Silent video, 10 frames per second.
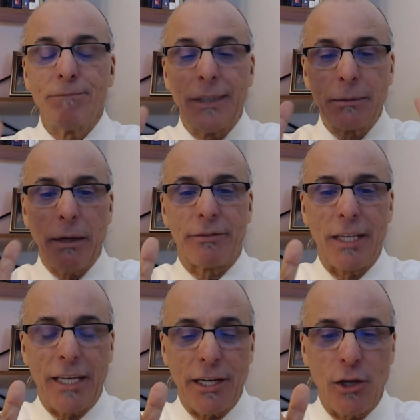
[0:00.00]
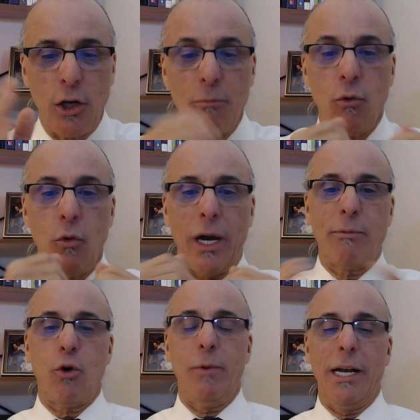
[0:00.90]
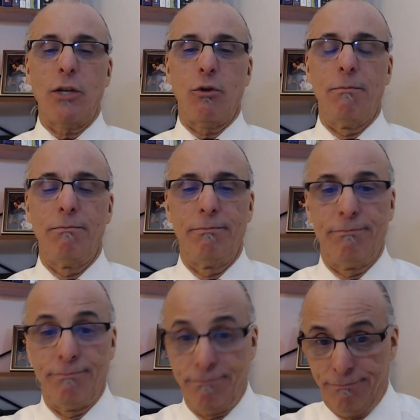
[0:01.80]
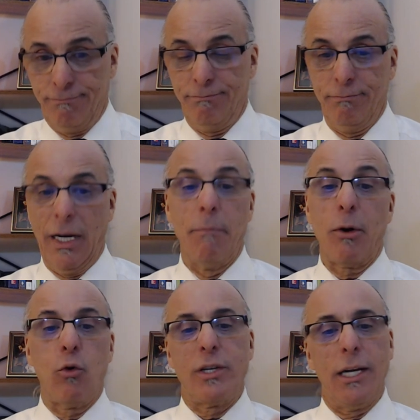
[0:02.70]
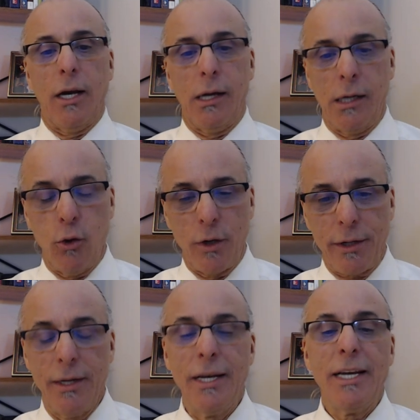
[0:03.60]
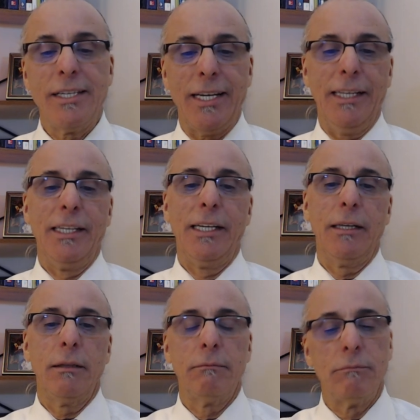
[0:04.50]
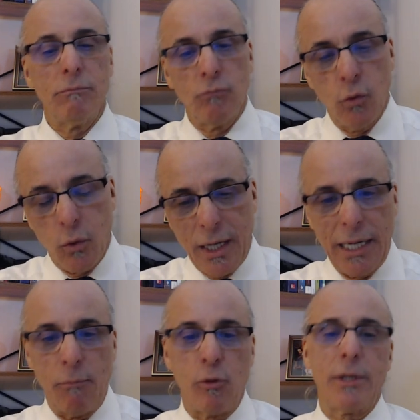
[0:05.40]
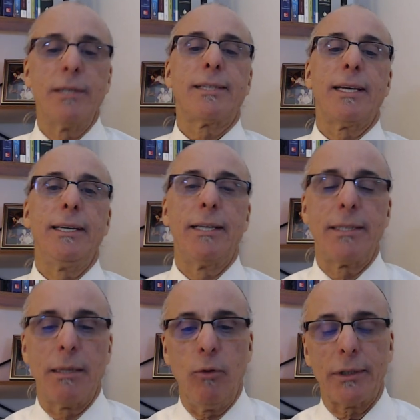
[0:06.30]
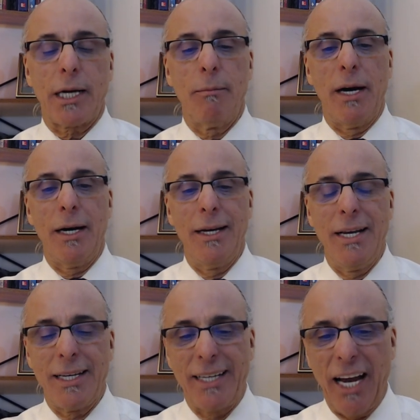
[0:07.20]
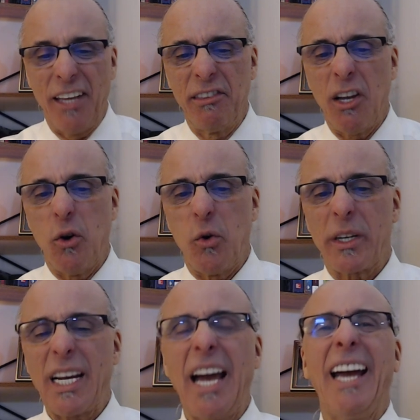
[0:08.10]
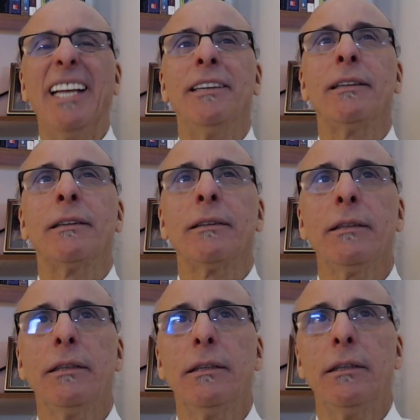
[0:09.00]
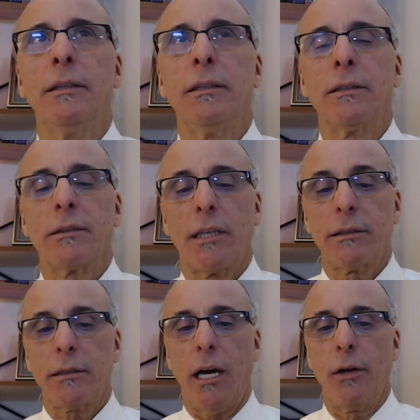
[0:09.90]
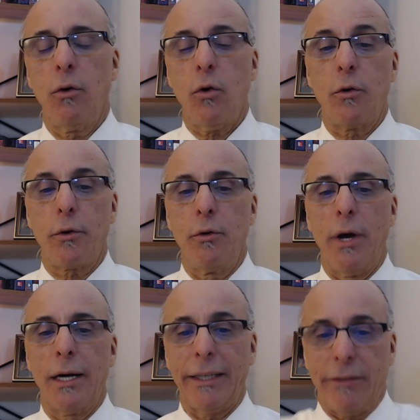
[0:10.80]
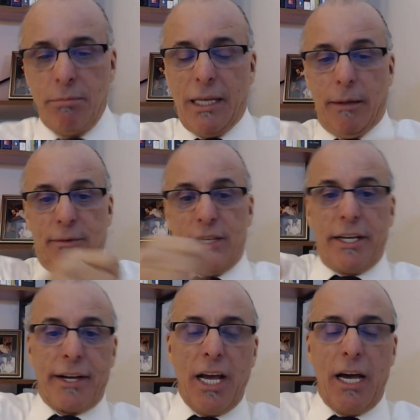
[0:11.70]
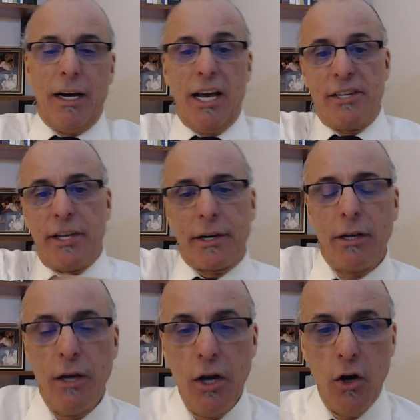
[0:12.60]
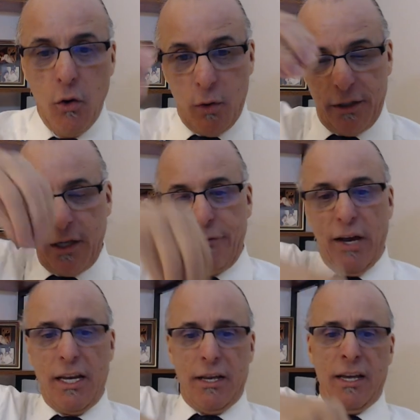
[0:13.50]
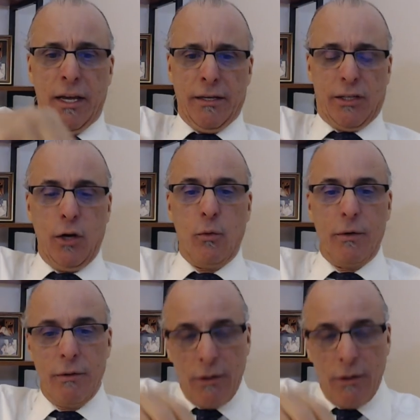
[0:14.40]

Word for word: تبقى في الذاكرة ديالهم وغيمشيو بحالاتهم أما كل شيء آخر تعليل وكلامك سيدتي المحترمة كأنه رحن تطحن قرونا كتعرفي من قدرتي داك الرحى زرق وكدير فيه أسكيون